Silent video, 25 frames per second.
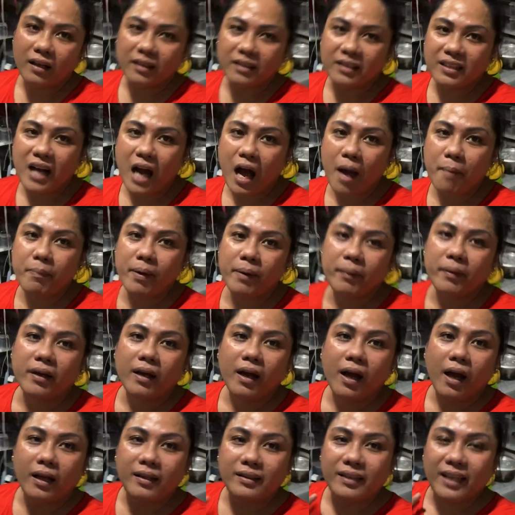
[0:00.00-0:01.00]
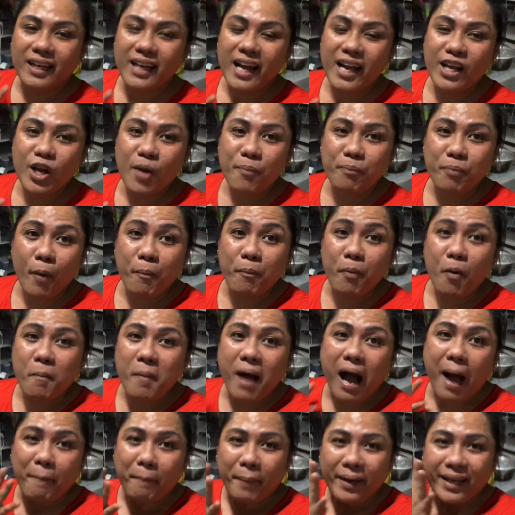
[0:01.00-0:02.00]
Grabe. Tingnan niyo po,
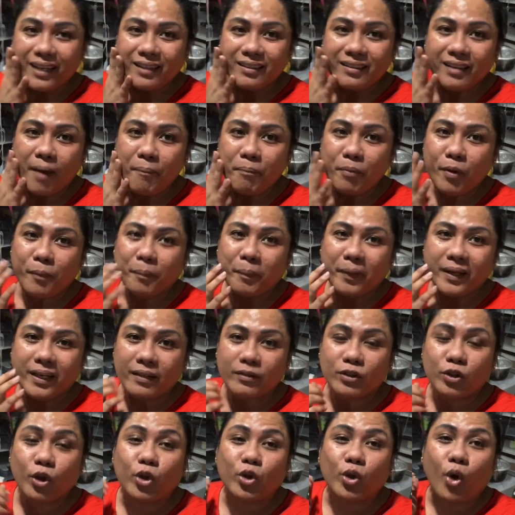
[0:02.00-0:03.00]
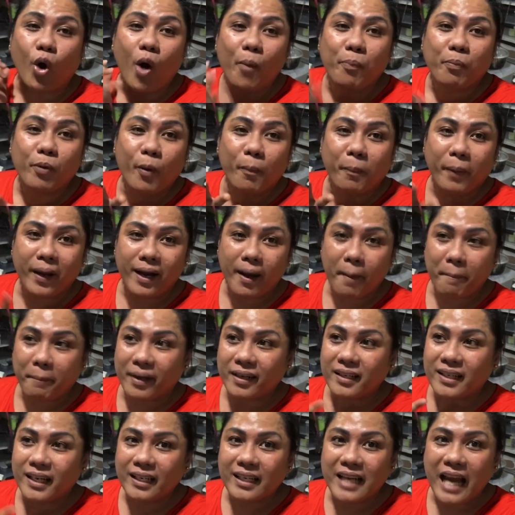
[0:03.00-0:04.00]
pumapayat na po. Pa, totoo po pala
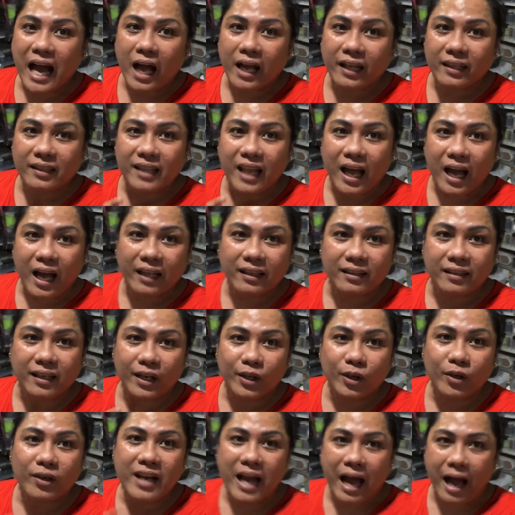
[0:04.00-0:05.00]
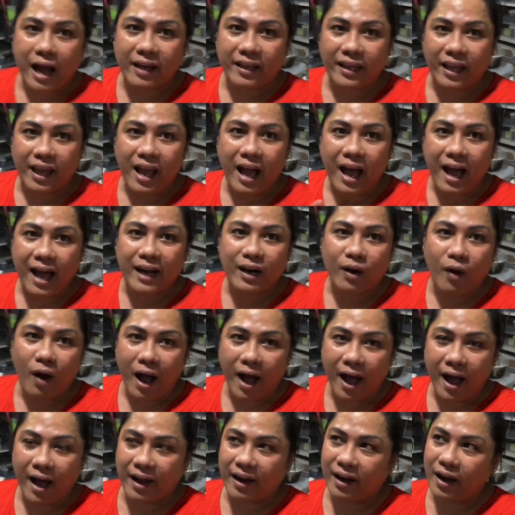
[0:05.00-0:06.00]
pag naglakad-lakad kayo lagi,
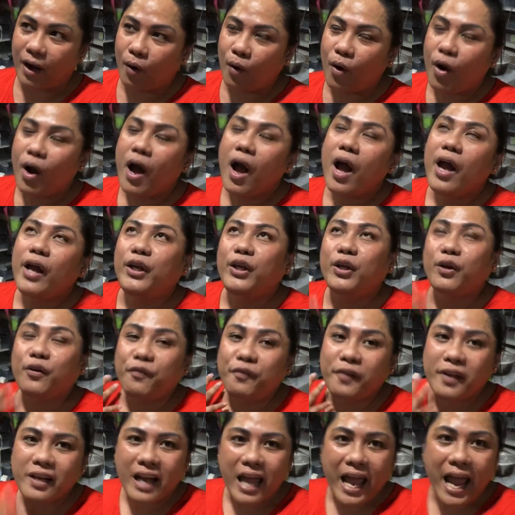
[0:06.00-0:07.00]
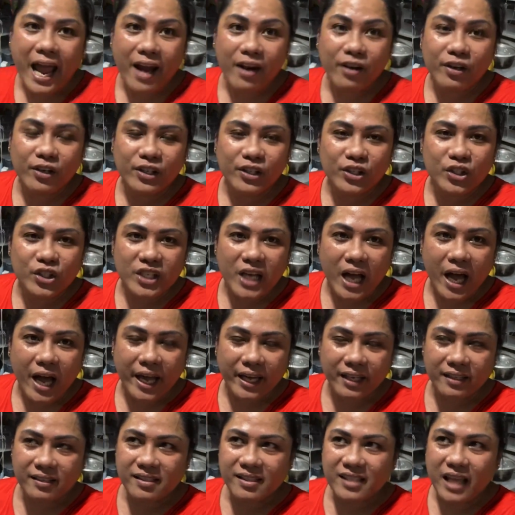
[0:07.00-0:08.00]
araw-araw. You feel
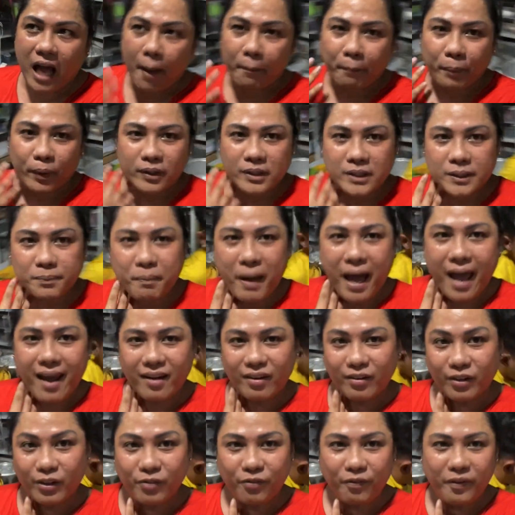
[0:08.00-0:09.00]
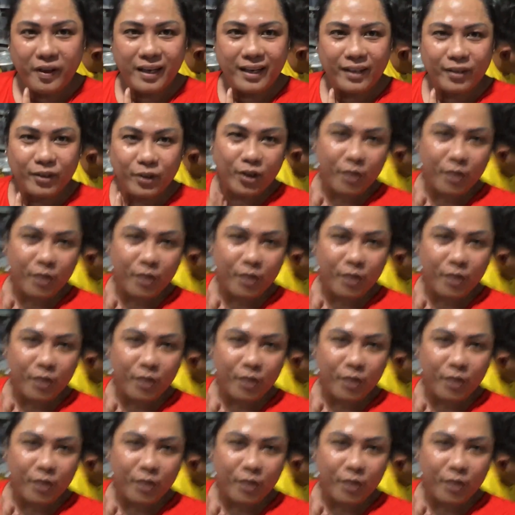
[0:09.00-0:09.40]
energized. Tapos parang feeling ko